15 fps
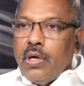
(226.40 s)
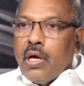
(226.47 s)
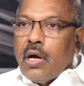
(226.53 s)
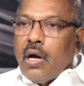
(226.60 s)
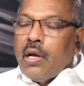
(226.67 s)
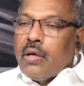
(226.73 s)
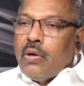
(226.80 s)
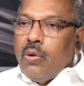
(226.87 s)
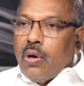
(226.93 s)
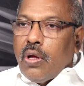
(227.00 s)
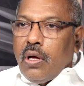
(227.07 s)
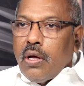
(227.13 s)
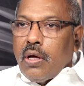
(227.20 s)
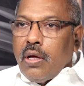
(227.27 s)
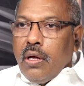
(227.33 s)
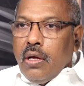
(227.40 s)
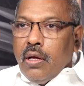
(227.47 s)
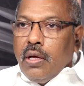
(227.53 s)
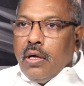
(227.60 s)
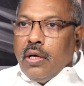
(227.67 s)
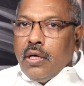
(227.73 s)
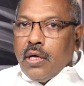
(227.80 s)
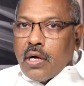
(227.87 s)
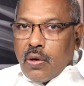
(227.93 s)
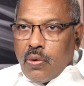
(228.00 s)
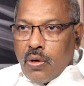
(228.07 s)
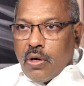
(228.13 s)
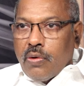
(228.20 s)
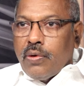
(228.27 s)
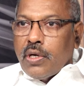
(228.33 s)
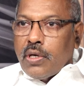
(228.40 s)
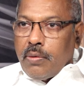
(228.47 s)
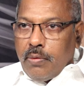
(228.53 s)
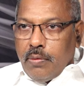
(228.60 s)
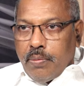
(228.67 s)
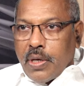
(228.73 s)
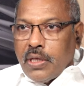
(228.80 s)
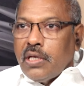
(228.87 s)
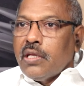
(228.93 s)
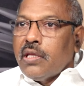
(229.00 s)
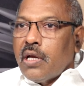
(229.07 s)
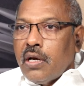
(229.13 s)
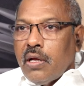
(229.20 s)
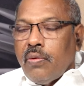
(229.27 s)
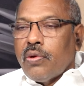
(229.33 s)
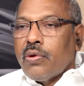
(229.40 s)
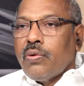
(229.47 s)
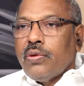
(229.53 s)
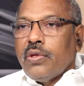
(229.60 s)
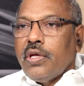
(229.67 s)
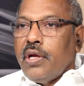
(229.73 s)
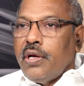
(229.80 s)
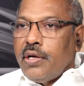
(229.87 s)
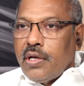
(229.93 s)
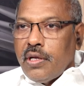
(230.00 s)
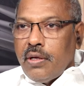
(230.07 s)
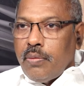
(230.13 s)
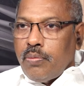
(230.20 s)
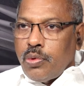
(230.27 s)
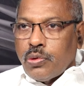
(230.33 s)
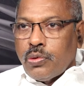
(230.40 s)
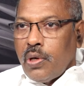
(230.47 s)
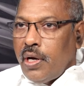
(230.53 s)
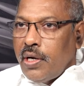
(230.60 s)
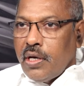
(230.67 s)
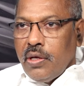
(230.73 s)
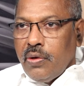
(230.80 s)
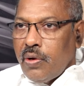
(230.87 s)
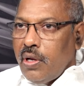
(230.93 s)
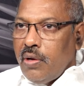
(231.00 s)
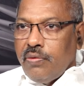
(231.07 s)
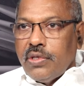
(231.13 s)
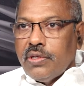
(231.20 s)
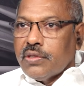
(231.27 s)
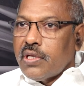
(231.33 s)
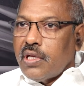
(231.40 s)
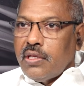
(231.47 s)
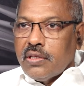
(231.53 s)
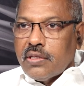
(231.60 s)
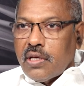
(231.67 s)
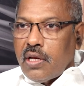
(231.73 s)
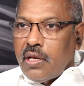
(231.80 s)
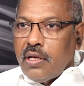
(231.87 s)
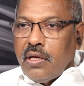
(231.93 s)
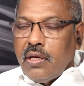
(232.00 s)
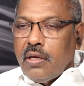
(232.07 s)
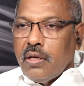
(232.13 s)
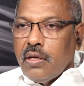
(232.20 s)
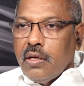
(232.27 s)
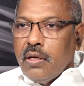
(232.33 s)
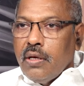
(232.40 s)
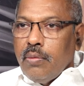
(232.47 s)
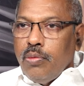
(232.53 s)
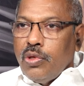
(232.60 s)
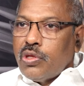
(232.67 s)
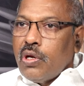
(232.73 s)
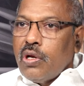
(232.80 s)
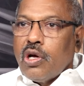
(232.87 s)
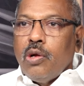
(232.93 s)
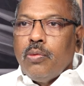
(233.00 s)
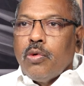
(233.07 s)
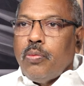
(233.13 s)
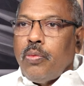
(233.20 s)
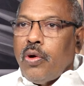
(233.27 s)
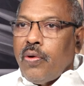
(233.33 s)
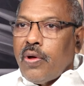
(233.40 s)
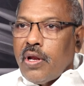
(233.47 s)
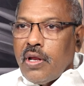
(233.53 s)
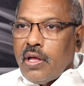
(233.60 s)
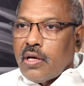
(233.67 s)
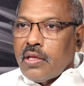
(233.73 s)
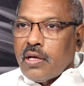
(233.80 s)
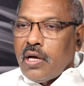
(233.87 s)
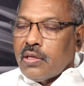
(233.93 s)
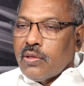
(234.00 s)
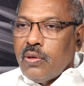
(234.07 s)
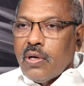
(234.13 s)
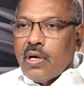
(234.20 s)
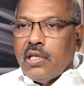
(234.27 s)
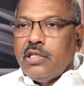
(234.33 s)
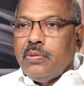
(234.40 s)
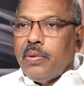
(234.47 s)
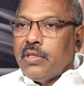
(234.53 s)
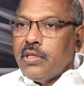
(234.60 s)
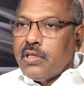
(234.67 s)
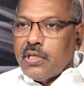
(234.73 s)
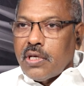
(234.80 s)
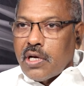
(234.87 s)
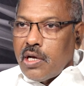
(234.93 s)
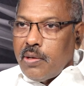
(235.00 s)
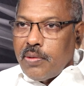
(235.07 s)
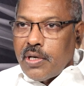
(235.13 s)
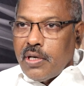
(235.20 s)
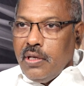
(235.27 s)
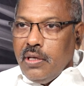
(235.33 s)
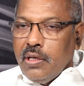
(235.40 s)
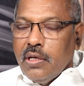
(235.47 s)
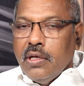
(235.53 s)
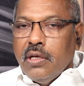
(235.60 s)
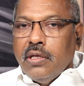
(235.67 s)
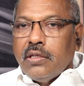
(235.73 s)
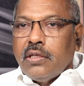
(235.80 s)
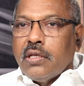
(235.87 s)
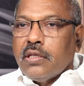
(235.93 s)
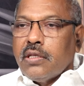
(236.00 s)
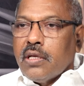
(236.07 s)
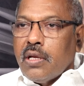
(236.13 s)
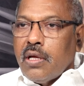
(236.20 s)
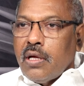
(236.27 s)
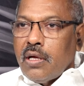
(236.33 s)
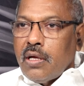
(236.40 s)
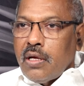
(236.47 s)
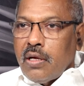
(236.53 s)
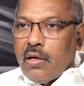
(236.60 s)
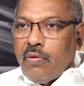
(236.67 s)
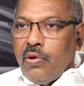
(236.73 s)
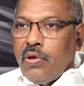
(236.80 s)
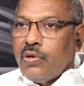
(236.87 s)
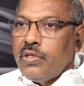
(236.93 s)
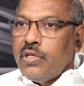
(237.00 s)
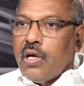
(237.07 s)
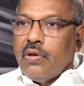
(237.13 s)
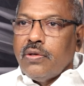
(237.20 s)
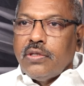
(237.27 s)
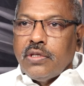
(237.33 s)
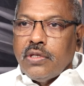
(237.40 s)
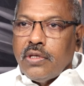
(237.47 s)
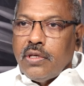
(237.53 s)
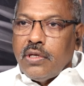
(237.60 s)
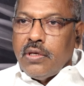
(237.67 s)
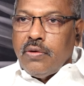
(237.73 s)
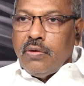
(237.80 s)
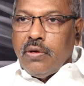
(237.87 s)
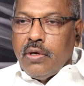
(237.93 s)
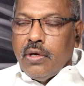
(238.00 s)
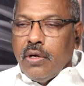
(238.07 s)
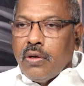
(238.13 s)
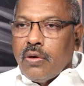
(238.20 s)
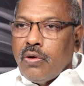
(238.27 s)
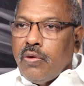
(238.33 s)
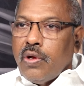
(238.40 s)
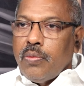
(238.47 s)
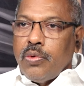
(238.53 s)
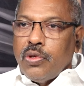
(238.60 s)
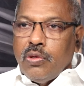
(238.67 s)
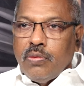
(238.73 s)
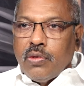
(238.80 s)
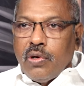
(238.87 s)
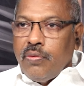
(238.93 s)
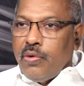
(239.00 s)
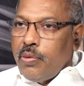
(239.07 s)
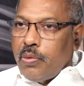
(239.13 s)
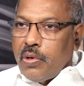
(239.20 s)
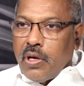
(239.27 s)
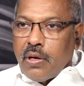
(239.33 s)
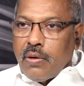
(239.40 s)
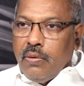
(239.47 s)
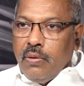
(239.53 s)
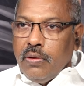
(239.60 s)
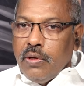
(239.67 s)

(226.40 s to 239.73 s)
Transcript: ఏ కాడికి కూడా ఇక్కడ ఉన్నటువంటి ప్రజాదరణ ఎవరికి ఉంది ఏంటి పొత్తులంటే ఎవరైనా విజయం సాధించాలని మిత్రులు కలుపుకుపోవాలనే కదా గతంలో కలిసి పనిచేశారు కాబట్టి చిన్న చిన్న వైరుధ్యాలు వచ్చి రెండు వేల పంతొమ్మిదిలో విడిపోయారు